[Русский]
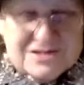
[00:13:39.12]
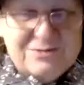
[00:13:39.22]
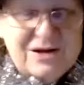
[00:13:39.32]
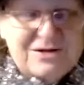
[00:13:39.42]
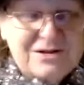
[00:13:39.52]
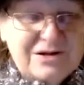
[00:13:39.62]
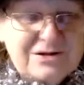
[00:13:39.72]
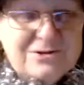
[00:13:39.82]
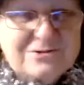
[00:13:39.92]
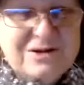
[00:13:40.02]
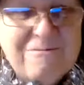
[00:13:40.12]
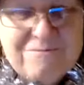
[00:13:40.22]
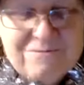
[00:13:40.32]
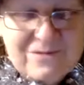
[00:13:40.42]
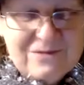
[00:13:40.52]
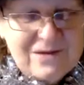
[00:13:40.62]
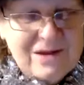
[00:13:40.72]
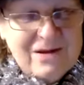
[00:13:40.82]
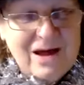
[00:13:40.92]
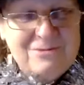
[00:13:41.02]
смертных и тут
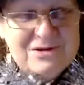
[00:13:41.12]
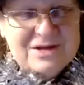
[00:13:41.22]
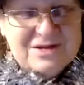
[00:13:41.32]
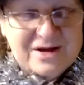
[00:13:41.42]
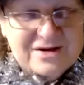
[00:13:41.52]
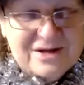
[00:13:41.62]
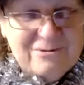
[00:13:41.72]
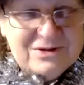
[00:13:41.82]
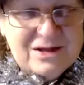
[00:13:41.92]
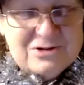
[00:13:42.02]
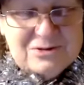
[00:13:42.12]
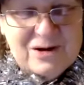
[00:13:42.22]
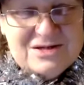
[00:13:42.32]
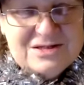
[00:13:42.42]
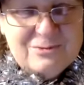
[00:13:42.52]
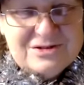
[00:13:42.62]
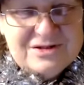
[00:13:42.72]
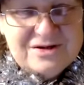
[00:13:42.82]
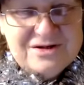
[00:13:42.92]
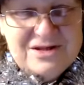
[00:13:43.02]
Обидно даже, да, потому что праздник был
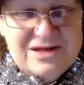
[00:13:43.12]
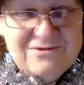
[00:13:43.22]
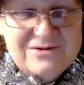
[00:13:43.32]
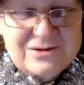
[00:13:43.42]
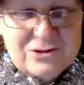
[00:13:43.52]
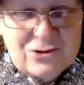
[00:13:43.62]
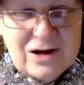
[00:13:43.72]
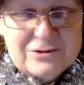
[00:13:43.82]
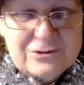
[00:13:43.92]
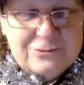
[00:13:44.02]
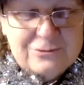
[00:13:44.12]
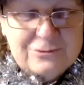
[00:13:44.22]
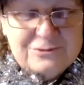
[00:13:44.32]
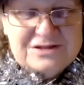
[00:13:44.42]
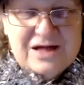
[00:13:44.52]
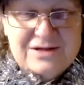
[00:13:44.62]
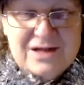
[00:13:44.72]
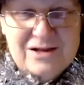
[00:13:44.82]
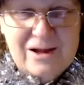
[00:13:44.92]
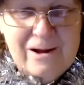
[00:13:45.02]
совершенно невинный, но как-то он
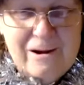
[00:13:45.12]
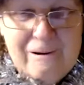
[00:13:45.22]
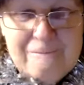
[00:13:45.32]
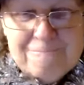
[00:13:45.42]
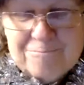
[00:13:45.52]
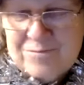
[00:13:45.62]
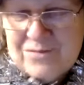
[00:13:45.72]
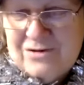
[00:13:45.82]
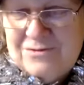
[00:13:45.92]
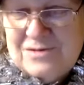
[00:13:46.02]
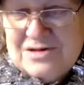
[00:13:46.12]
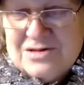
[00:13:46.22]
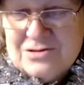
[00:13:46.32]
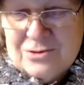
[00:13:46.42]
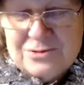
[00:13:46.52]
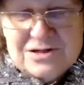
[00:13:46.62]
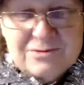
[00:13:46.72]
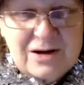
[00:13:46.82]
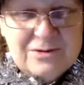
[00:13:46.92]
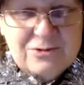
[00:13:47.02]
пострадал вместе с общей
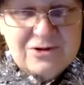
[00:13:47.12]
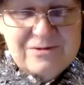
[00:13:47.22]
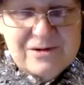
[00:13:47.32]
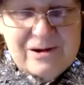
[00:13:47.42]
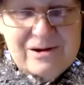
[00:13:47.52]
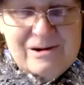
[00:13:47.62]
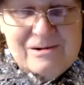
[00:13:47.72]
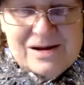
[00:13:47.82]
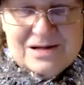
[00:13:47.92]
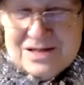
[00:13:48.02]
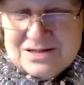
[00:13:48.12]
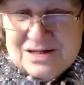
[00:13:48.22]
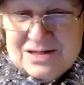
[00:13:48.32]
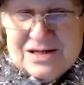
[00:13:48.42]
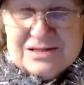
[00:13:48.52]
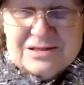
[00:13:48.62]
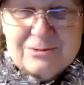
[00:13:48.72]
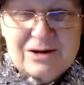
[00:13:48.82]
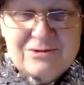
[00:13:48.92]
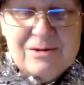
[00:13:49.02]
борьбой. И, кстати, интересно,
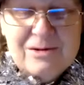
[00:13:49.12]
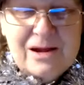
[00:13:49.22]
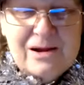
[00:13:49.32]
правда,